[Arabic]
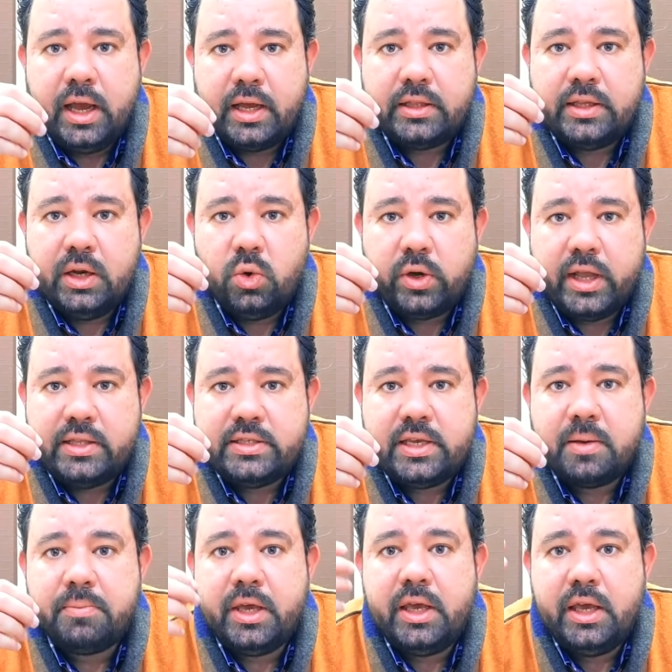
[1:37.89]
اديله
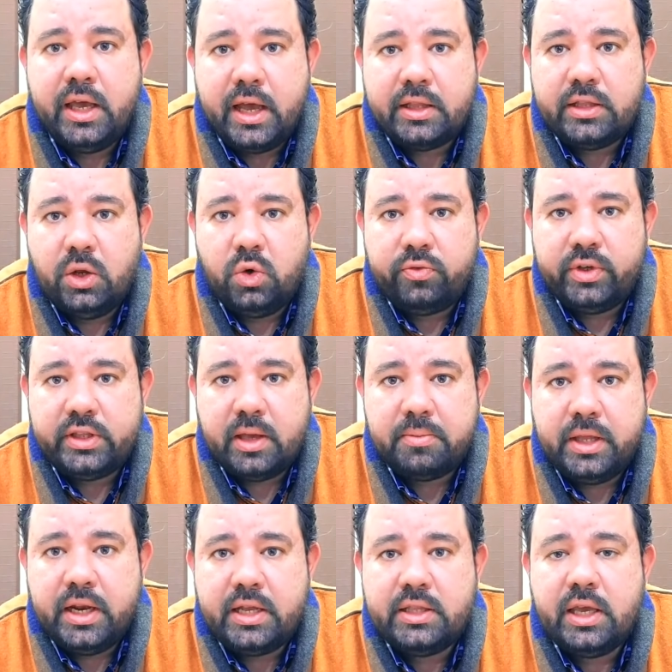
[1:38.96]
كالسيوم ايه اديله
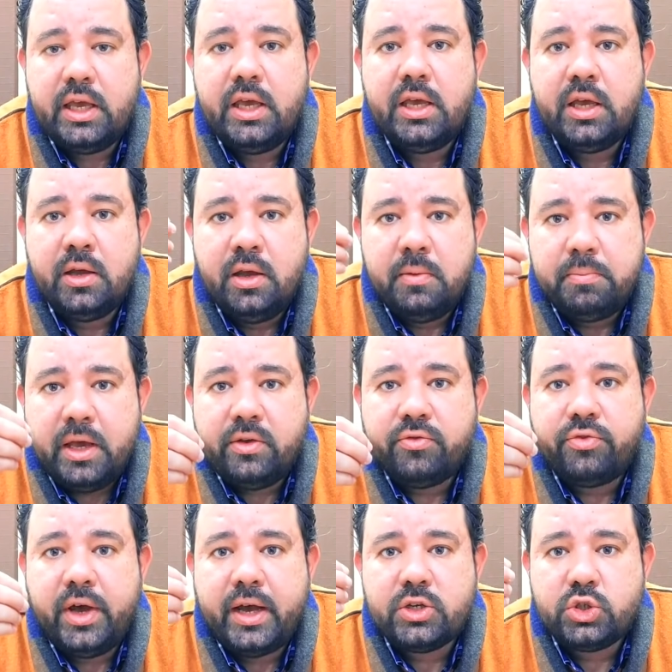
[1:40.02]
فيتامينات ايه ما
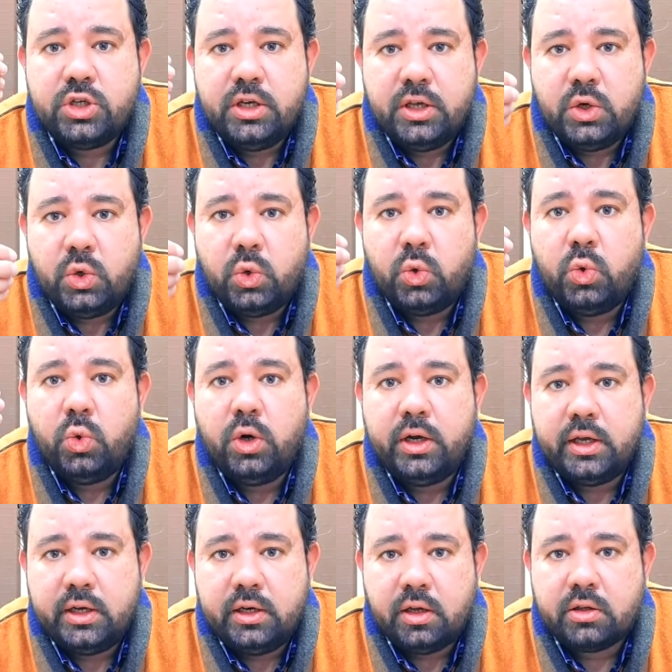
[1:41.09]
ينفعش
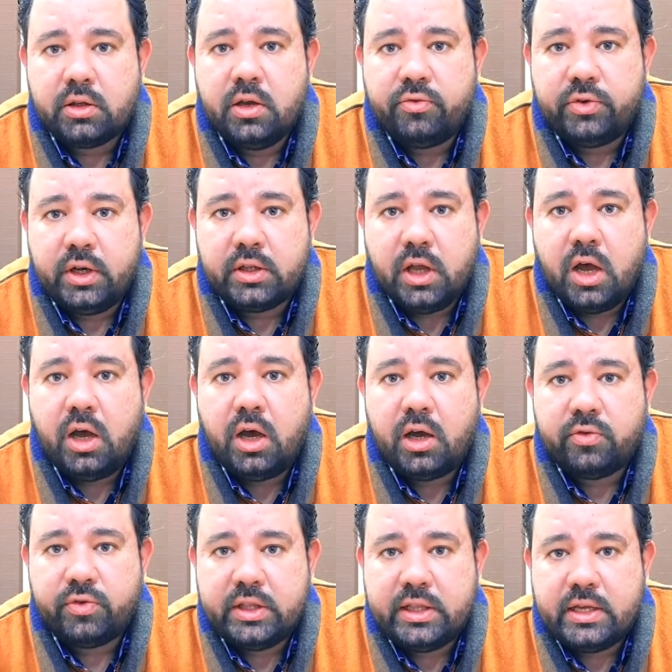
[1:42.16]
نقول ان الطفل
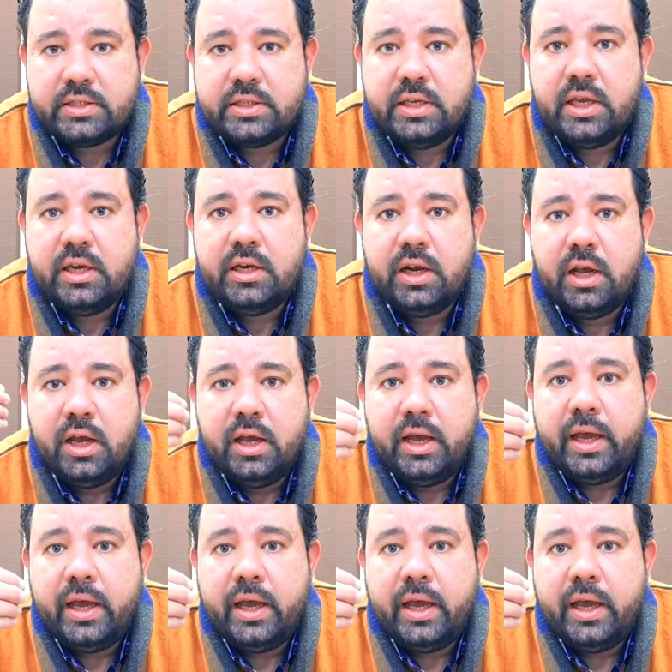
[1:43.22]
اتاخر في التسنين